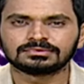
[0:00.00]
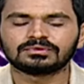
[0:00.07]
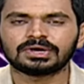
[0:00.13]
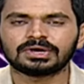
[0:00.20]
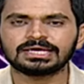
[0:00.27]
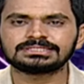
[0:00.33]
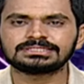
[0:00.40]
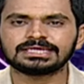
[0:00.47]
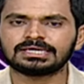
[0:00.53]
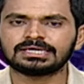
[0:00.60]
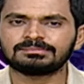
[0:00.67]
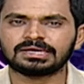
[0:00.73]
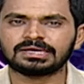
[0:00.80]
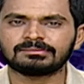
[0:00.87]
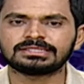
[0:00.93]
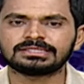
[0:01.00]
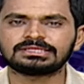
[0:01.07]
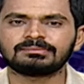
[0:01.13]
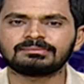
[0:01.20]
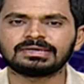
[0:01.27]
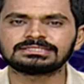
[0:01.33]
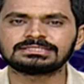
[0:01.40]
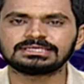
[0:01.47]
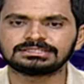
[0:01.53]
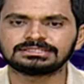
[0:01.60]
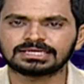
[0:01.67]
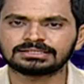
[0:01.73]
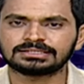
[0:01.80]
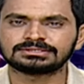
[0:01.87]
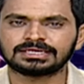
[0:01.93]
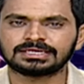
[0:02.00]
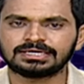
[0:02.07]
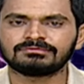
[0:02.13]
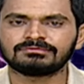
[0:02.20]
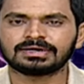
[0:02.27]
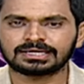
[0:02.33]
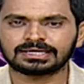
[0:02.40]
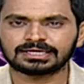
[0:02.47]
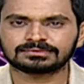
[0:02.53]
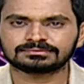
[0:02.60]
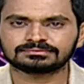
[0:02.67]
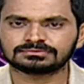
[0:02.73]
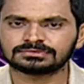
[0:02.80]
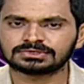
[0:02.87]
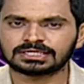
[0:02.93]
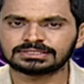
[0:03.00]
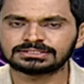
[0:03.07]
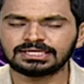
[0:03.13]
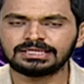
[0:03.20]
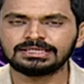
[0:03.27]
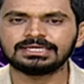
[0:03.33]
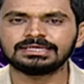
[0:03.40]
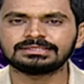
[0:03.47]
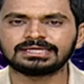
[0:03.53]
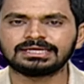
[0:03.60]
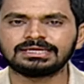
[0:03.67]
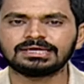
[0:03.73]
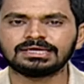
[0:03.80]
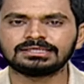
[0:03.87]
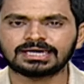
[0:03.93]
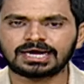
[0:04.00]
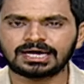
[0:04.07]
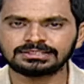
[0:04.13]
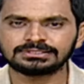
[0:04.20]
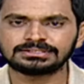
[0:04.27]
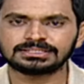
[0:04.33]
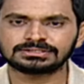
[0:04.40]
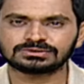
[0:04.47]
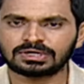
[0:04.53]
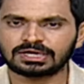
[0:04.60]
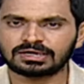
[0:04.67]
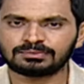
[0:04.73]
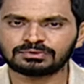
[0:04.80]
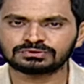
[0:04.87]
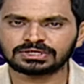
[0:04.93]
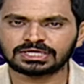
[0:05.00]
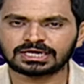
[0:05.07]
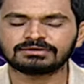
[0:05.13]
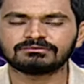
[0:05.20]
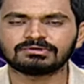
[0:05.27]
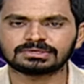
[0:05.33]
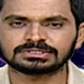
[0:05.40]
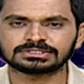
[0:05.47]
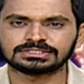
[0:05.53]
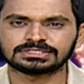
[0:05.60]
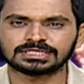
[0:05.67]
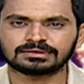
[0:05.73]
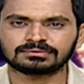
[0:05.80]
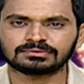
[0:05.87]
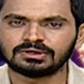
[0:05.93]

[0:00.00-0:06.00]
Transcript: వైఎస్ జగన్పై మంత్రి బీసీ జనార్దన్ రెడ్డి ఫైర్ అయ్యారు తన చెల్లికి తల్లికి న్యాయం చేసుకోలేకపోతున్నారని విమర్శించారు